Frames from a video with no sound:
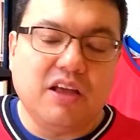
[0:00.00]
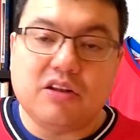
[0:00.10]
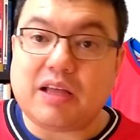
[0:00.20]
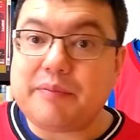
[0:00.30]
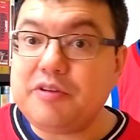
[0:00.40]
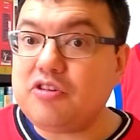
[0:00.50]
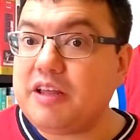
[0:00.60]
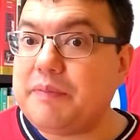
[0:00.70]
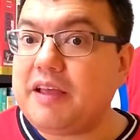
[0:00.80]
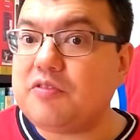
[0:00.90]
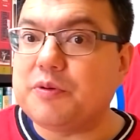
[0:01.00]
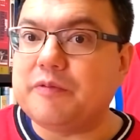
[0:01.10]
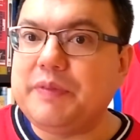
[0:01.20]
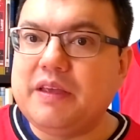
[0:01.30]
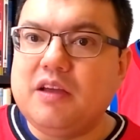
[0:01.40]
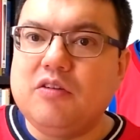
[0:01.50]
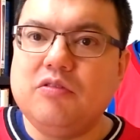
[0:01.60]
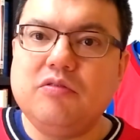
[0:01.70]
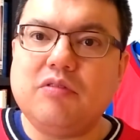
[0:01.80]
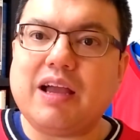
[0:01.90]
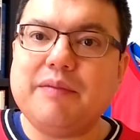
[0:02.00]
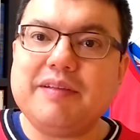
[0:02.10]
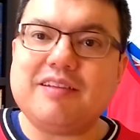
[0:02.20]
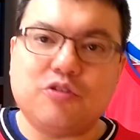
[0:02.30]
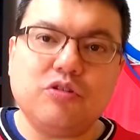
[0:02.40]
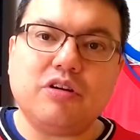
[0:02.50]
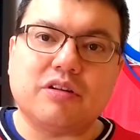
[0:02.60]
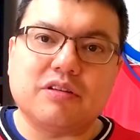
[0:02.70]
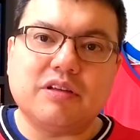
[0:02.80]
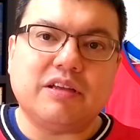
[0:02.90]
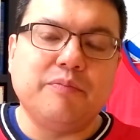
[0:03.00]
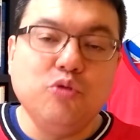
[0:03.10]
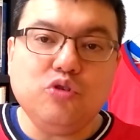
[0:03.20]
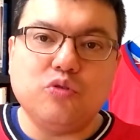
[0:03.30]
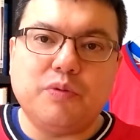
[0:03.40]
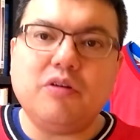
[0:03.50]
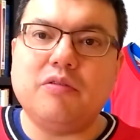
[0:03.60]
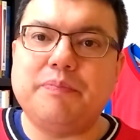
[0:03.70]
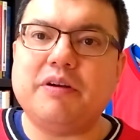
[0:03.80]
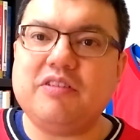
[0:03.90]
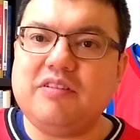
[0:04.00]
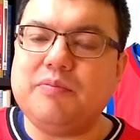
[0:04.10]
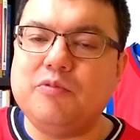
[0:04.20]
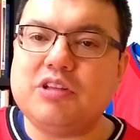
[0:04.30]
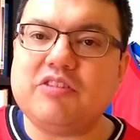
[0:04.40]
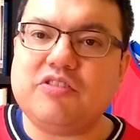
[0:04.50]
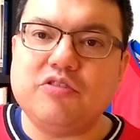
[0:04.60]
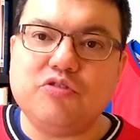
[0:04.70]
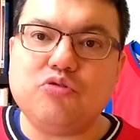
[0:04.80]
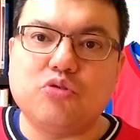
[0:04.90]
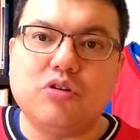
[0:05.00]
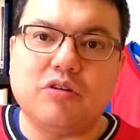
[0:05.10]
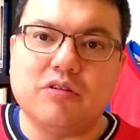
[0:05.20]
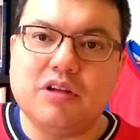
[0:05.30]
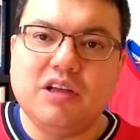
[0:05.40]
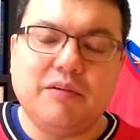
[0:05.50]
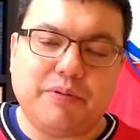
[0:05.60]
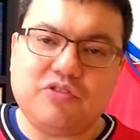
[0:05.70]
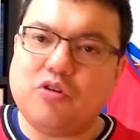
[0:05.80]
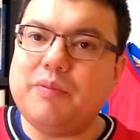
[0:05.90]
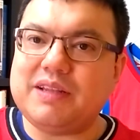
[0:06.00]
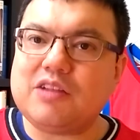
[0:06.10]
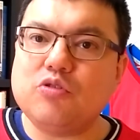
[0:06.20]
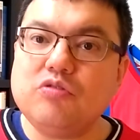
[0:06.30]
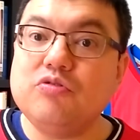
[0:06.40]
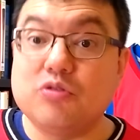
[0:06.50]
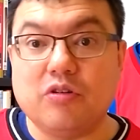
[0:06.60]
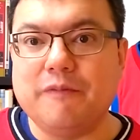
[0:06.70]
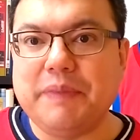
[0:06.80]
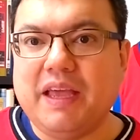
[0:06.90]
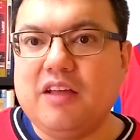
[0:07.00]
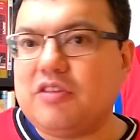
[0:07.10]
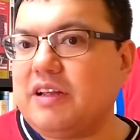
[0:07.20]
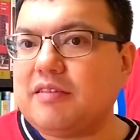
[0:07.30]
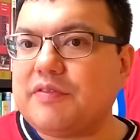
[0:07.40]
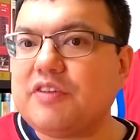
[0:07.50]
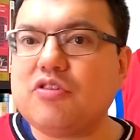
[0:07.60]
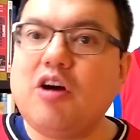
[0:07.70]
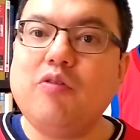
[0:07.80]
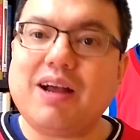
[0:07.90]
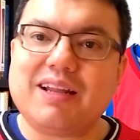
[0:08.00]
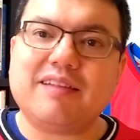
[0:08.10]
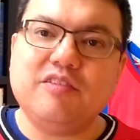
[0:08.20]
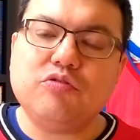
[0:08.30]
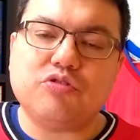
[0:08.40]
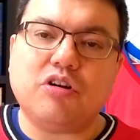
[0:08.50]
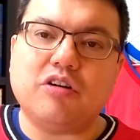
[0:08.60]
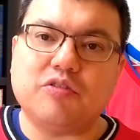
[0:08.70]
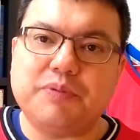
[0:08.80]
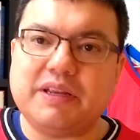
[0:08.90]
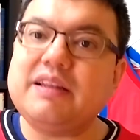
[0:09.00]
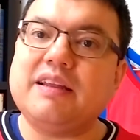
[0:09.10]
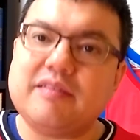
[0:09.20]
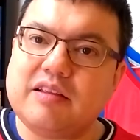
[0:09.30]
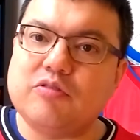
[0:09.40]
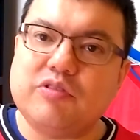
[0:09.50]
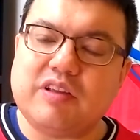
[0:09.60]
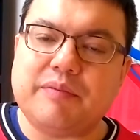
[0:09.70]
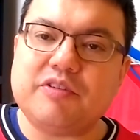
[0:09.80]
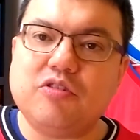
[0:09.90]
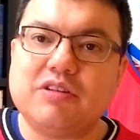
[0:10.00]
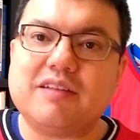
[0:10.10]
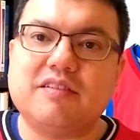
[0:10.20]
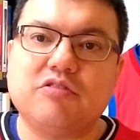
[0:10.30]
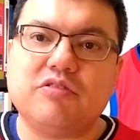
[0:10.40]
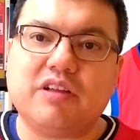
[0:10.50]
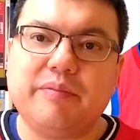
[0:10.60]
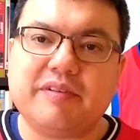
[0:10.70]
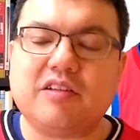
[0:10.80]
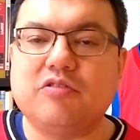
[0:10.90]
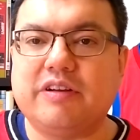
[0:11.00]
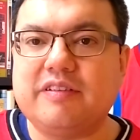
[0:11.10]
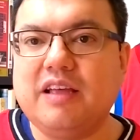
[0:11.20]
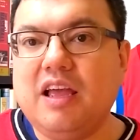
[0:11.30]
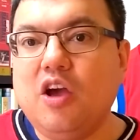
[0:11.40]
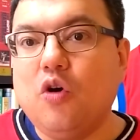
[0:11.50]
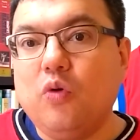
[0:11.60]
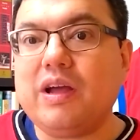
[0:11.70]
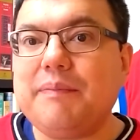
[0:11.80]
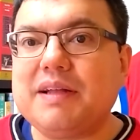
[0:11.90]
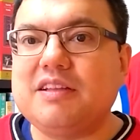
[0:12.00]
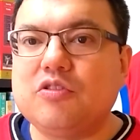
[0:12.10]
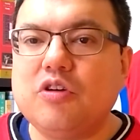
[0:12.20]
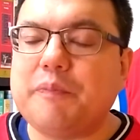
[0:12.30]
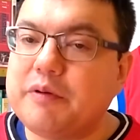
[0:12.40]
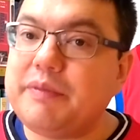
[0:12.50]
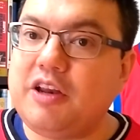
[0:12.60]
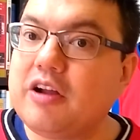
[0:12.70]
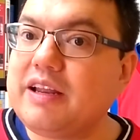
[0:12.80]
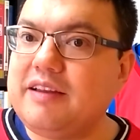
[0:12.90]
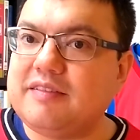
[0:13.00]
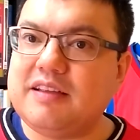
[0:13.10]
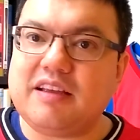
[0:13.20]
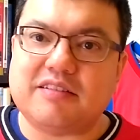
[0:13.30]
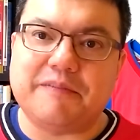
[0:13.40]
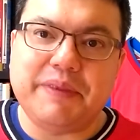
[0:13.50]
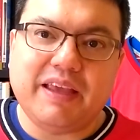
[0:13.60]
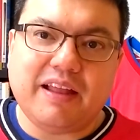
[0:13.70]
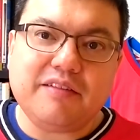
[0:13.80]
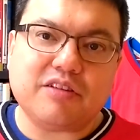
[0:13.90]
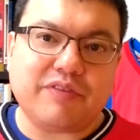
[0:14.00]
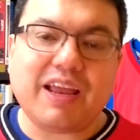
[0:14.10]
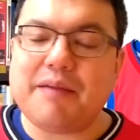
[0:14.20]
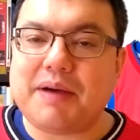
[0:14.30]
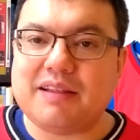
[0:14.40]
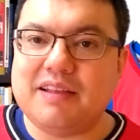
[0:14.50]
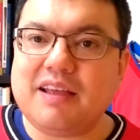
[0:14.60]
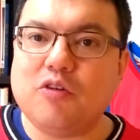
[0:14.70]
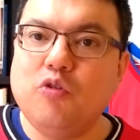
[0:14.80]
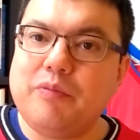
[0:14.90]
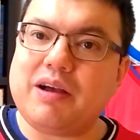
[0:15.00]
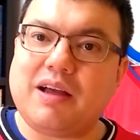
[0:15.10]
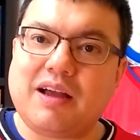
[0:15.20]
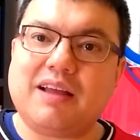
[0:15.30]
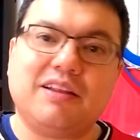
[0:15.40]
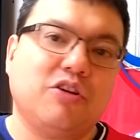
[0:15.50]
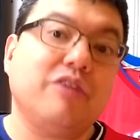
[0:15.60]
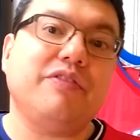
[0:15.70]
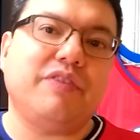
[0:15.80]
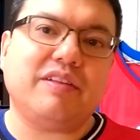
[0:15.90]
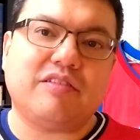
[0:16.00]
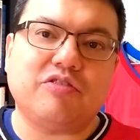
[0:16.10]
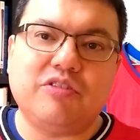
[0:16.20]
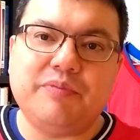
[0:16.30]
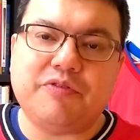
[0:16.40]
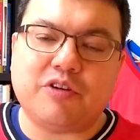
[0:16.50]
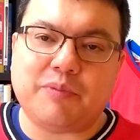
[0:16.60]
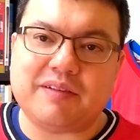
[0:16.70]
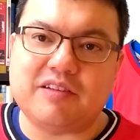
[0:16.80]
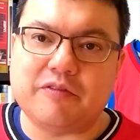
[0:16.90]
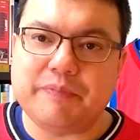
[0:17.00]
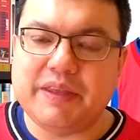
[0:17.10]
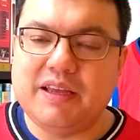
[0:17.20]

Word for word: Na Major League Baseball, um arremessador é muito bom pode mudar o destino de um jogo, pode comandar todo um jogo. Só que ele só vai jogar um a cada cinco jogos, porque tem o esquema de rotação dos arremessadores. Um rebatedor, por melhor que ele seja, ele só vai rebater uma a cada nove vezes que o time for ao bastão.